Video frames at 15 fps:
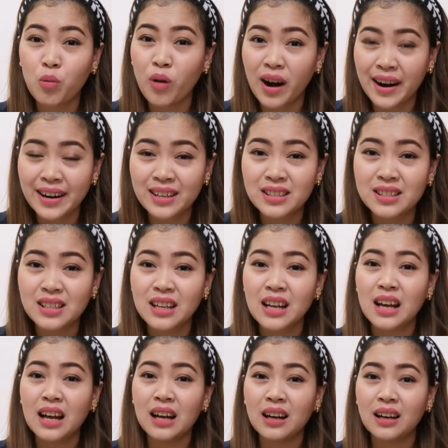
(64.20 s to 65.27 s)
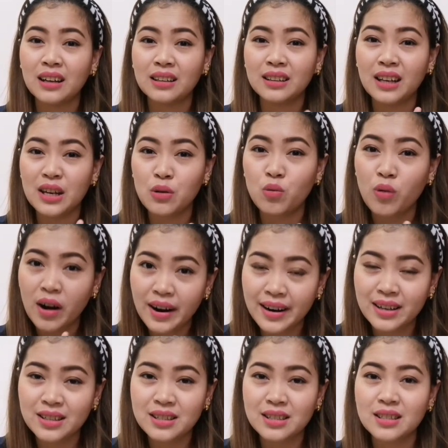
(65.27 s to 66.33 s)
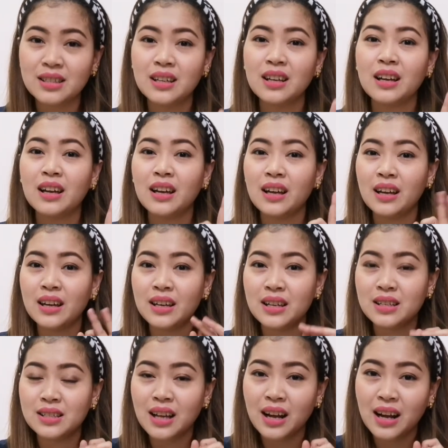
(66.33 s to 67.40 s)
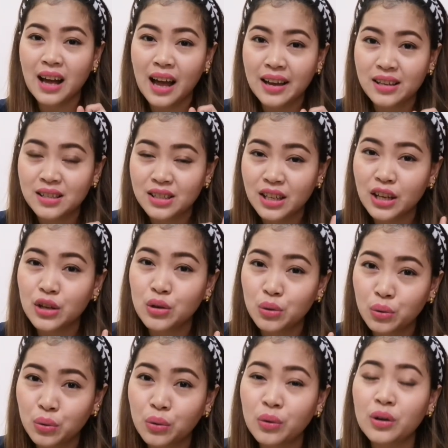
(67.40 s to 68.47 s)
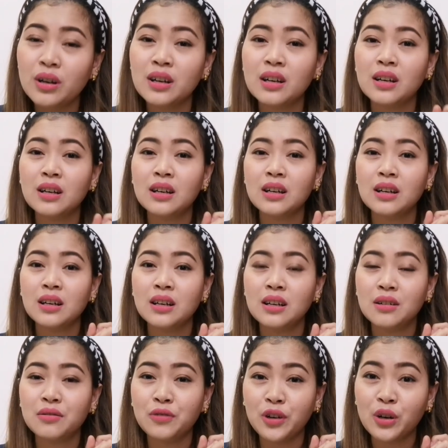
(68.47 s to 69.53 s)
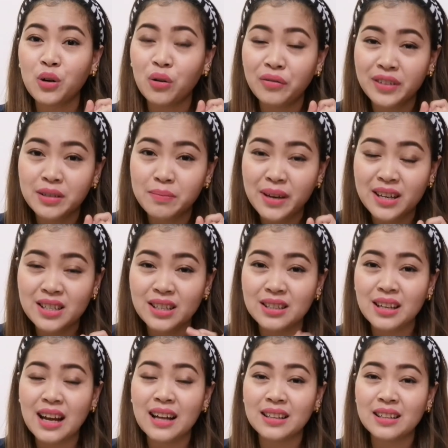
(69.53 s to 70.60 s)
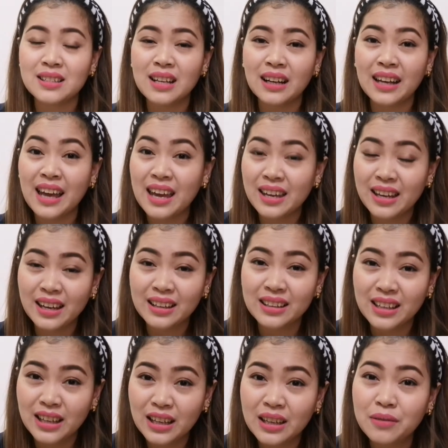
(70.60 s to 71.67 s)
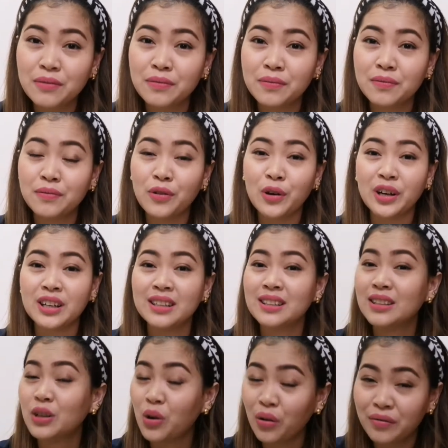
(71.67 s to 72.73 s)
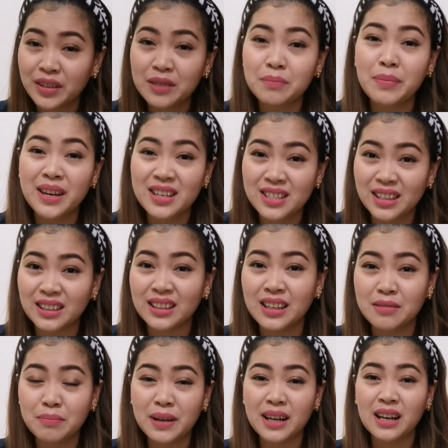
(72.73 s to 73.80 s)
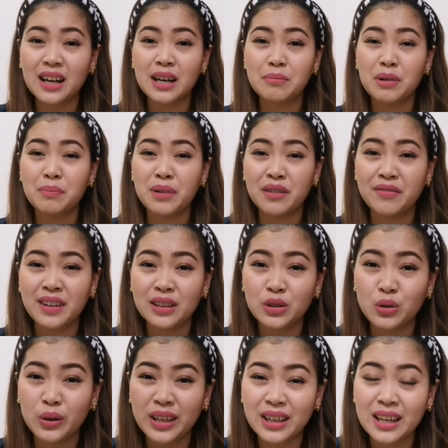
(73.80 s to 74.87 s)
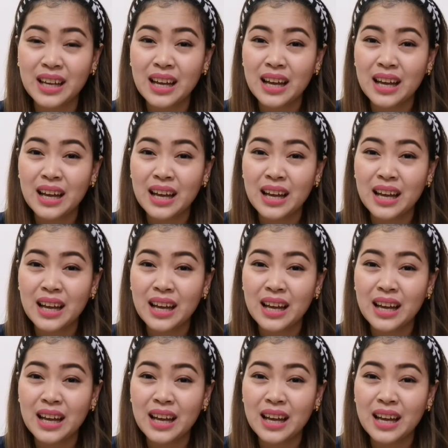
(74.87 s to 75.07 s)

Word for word: wards, uh, three wards, isang ICU for COVID patient at isang A&E for COVID patient din para nga ma-prevent yung